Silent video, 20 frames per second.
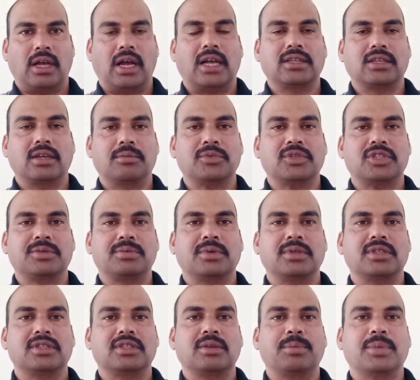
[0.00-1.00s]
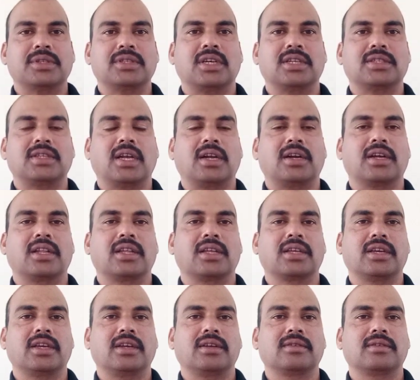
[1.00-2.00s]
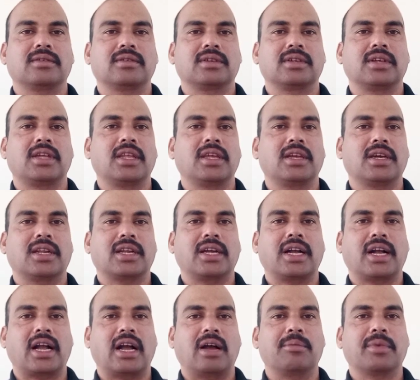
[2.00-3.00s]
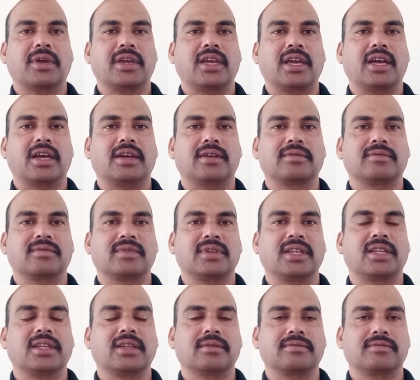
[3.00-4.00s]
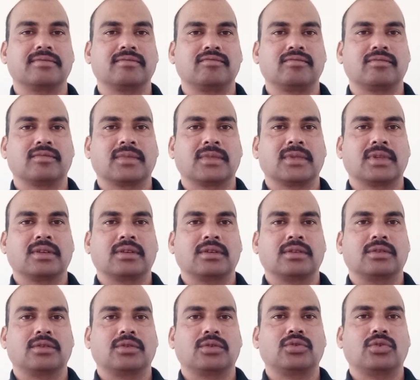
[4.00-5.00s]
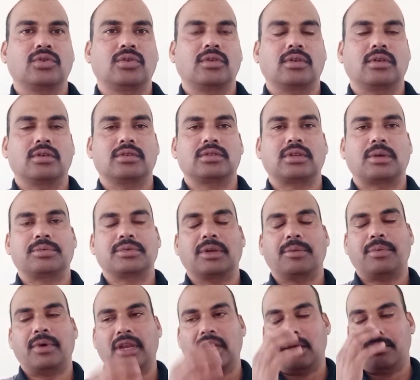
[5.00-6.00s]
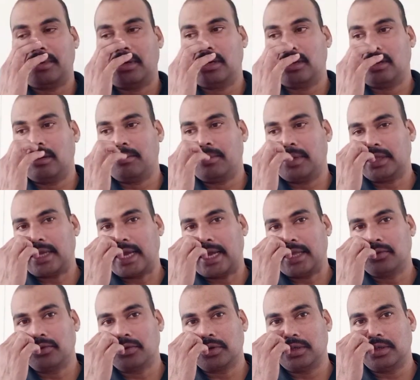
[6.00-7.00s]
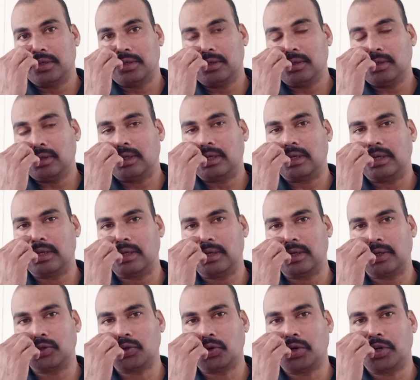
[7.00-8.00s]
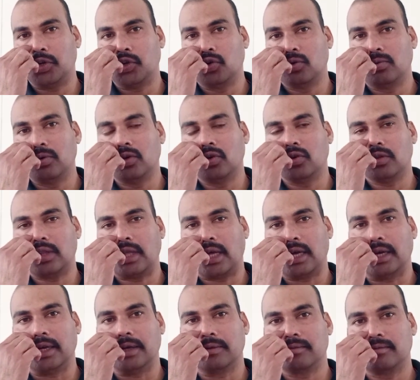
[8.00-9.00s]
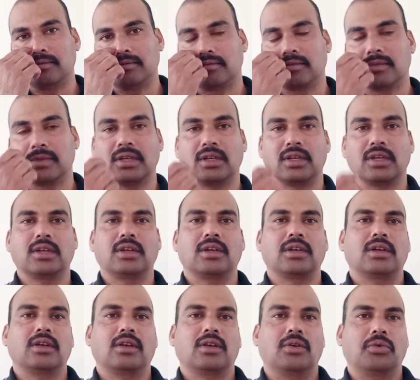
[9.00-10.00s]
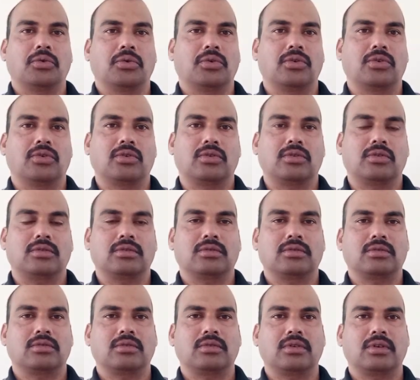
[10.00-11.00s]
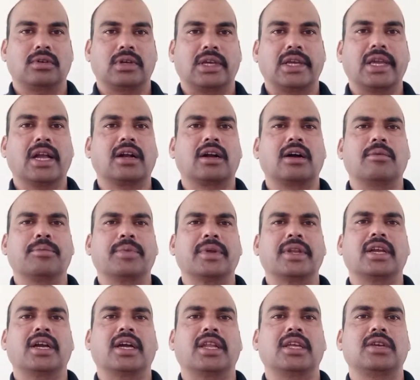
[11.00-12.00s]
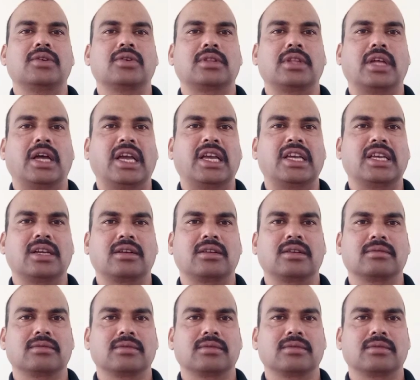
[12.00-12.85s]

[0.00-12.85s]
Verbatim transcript: आज हम इस, इसी पे चर्चा करेंगे कि रिगर का काम क्या है तो जो सबसे पहले मैं बता दूं कि जो ट्यूब ही होता है वो एक कंपनी का नहीं होता है एक